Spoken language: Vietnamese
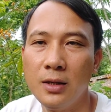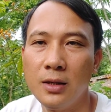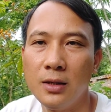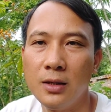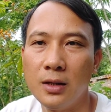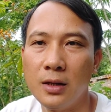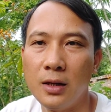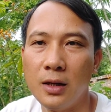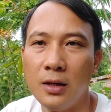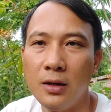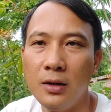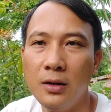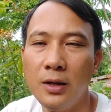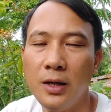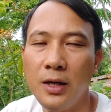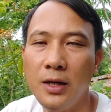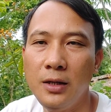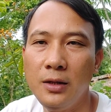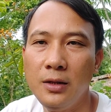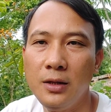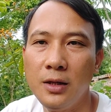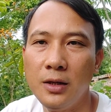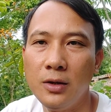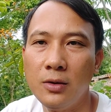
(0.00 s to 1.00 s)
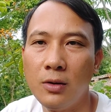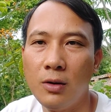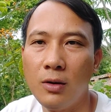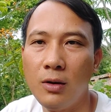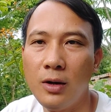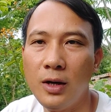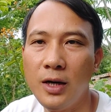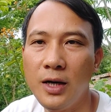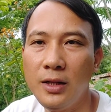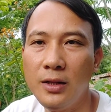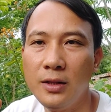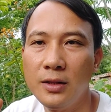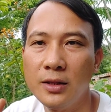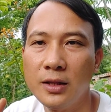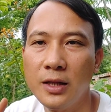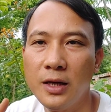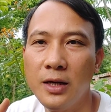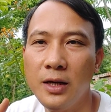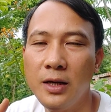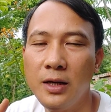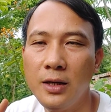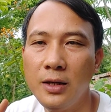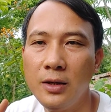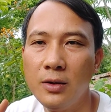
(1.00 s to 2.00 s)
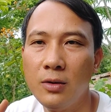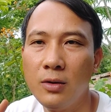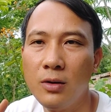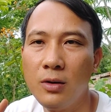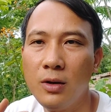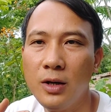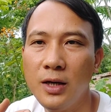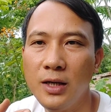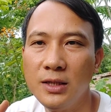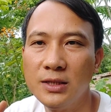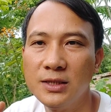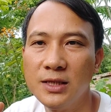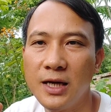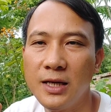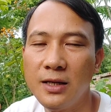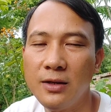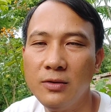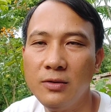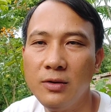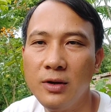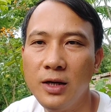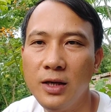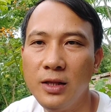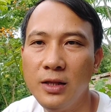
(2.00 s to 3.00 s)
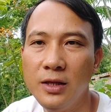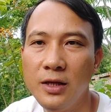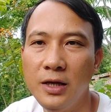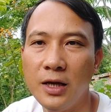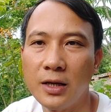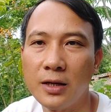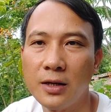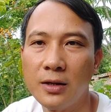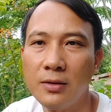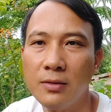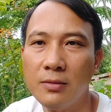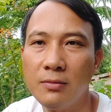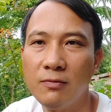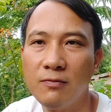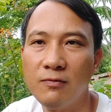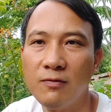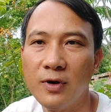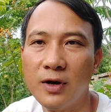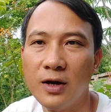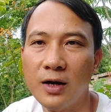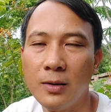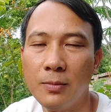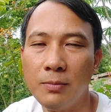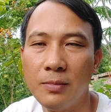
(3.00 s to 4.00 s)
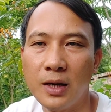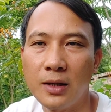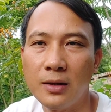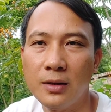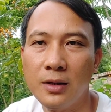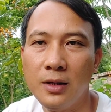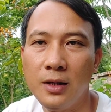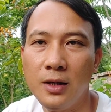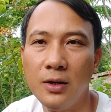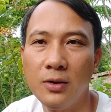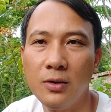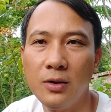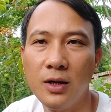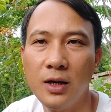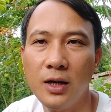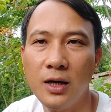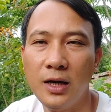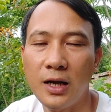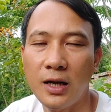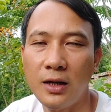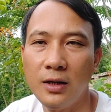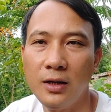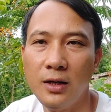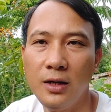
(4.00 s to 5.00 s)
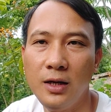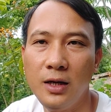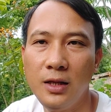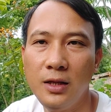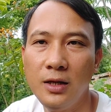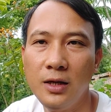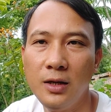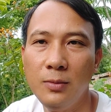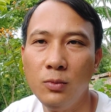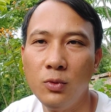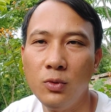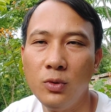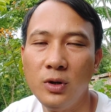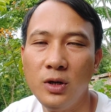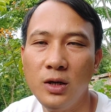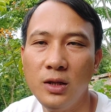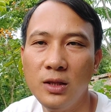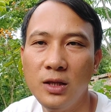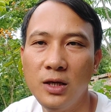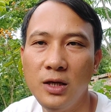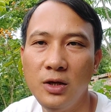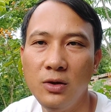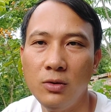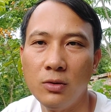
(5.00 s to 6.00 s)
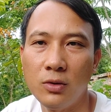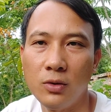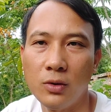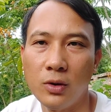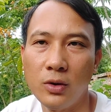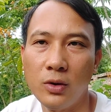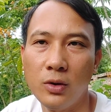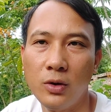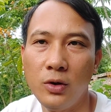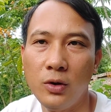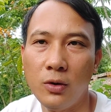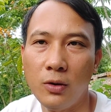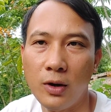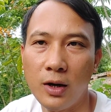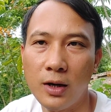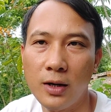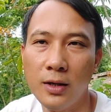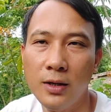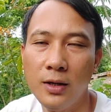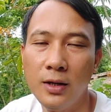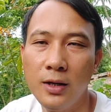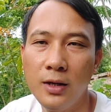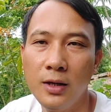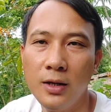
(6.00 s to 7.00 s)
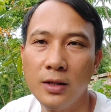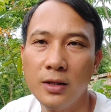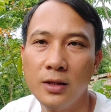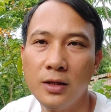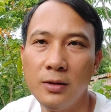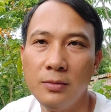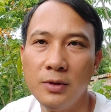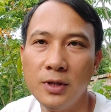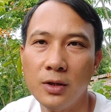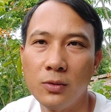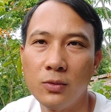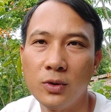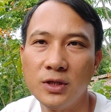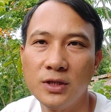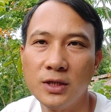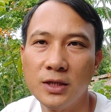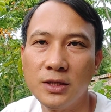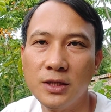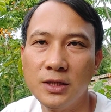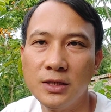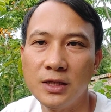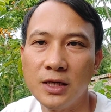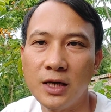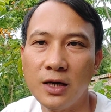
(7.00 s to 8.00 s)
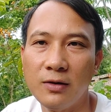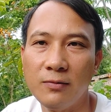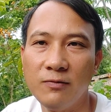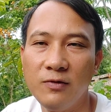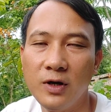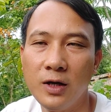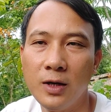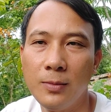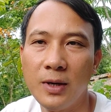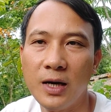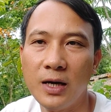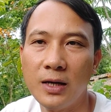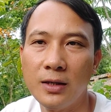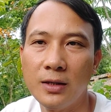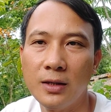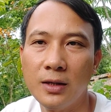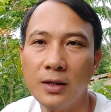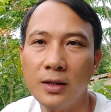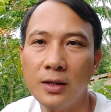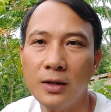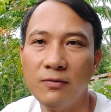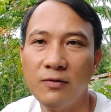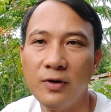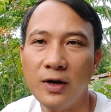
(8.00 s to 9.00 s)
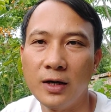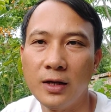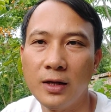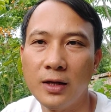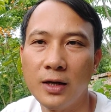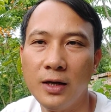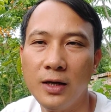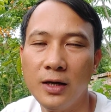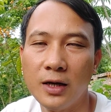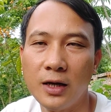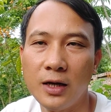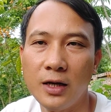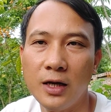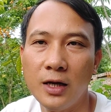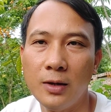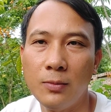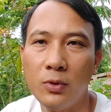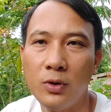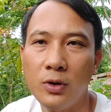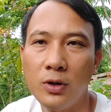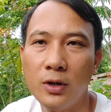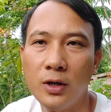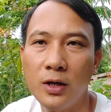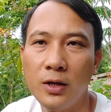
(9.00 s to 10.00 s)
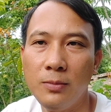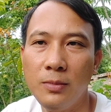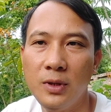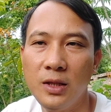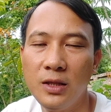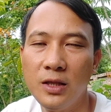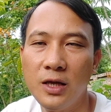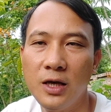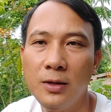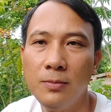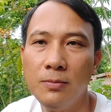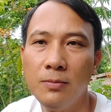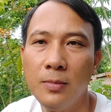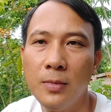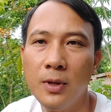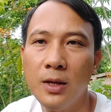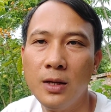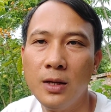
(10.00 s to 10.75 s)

à, thì nó hết tê nó hết rát nó hết nhiệt và mặt thì nó lại nặn đi hết những cái mụn li ti nhỏ nhỏ nhỏ nhỏ thì bây giờ quân sẽ chia sẻ với các bạn à, về cái cây này để mọi người biết thêm